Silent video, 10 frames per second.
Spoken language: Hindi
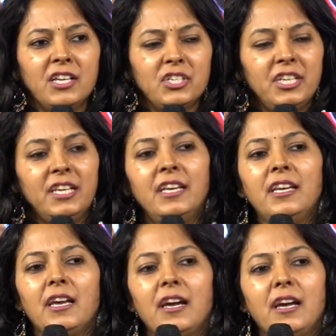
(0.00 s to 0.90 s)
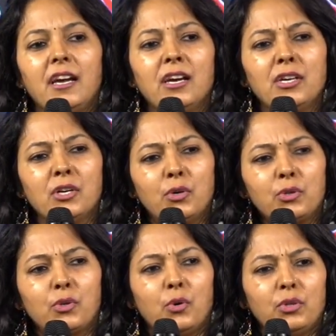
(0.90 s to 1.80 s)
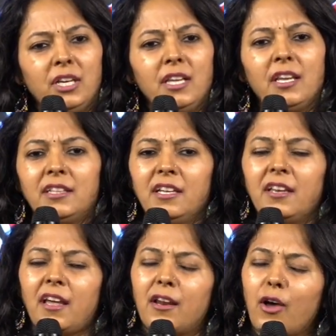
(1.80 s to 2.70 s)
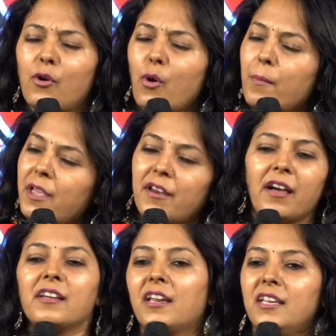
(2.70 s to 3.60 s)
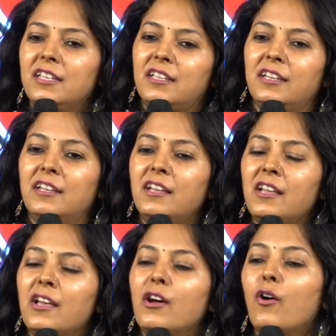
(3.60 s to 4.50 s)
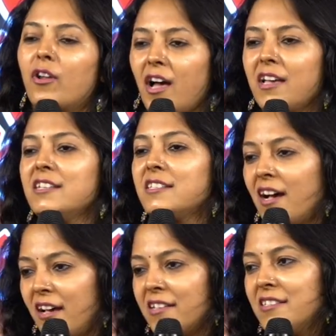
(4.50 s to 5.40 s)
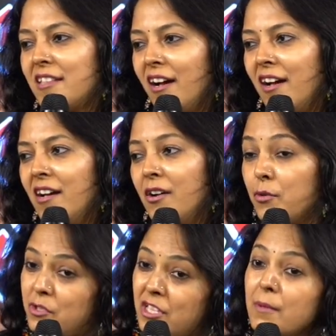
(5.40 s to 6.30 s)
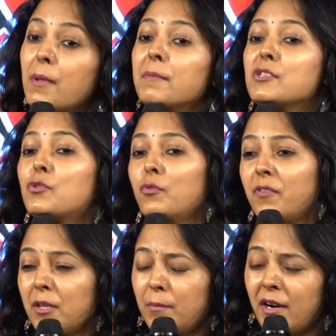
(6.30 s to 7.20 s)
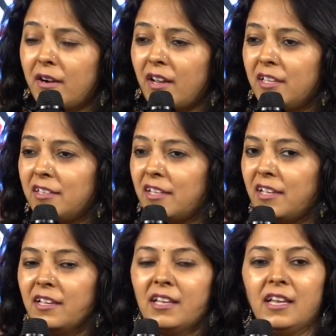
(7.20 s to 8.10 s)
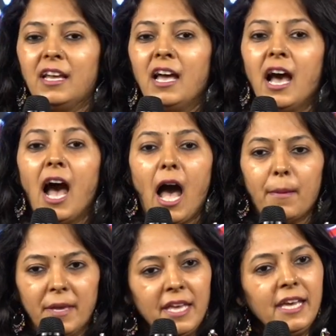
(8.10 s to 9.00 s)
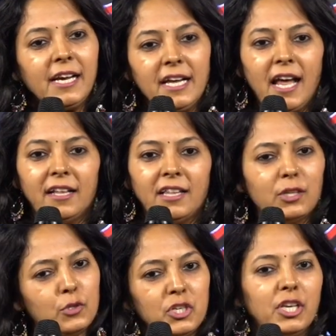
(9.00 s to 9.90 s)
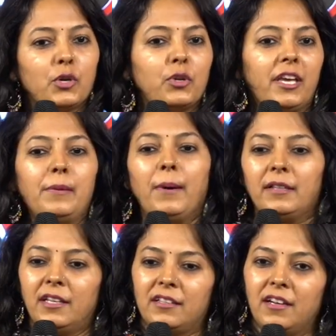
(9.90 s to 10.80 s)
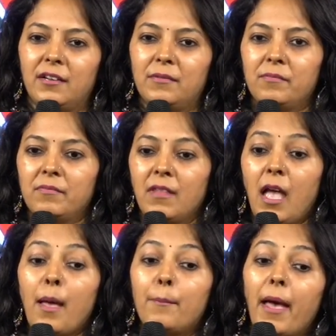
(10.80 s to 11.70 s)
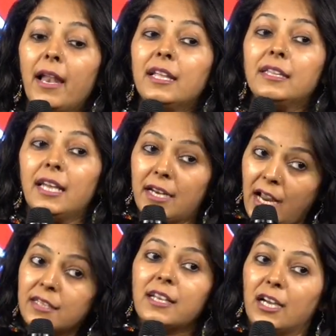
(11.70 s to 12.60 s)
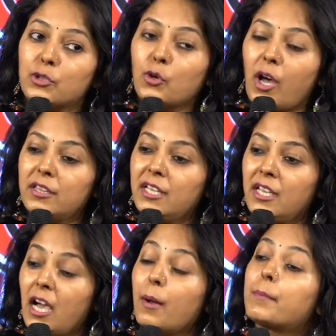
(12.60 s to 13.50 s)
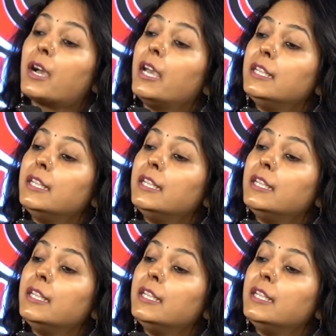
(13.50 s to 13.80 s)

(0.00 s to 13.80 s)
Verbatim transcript: शी खुद को धीरे धीरे रंगों में रंग रही थी और आहिस्ता आहिस्ता उसकी भी मसरूफियत बढ़ रही थी अब ही घर आता तो शी को नहीं पाता था पहले देर रात घर तो आती अब कई